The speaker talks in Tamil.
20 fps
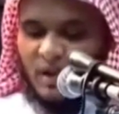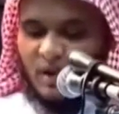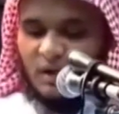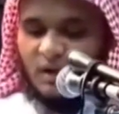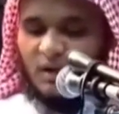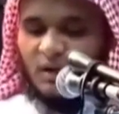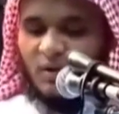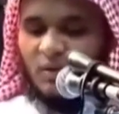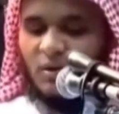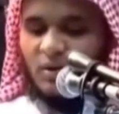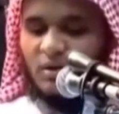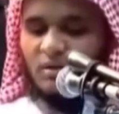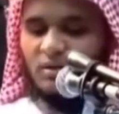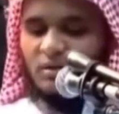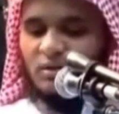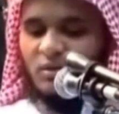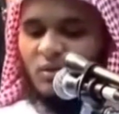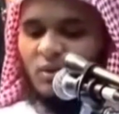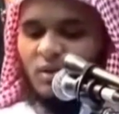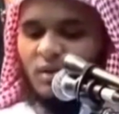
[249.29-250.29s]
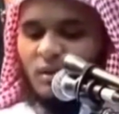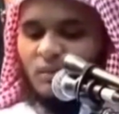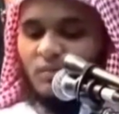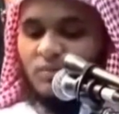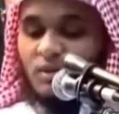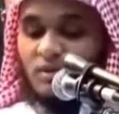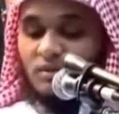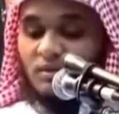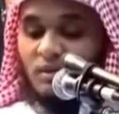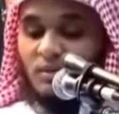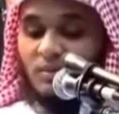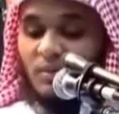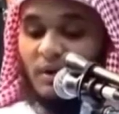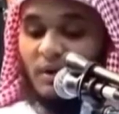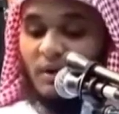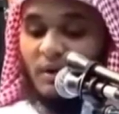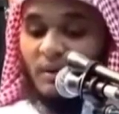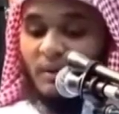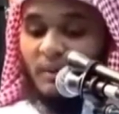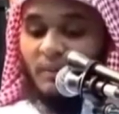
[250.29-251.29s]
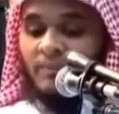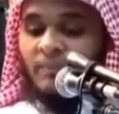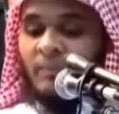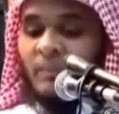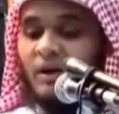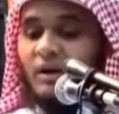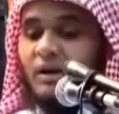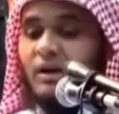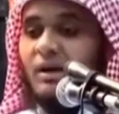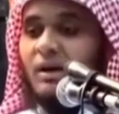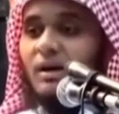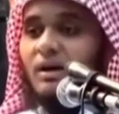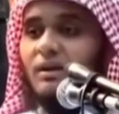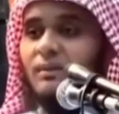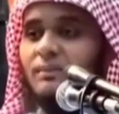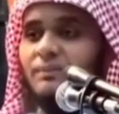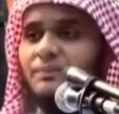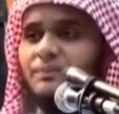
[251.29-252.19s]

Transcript: அல்லாஹுடைய தீனுடைய அம்சத்தை பாருங்கள் ஆனால்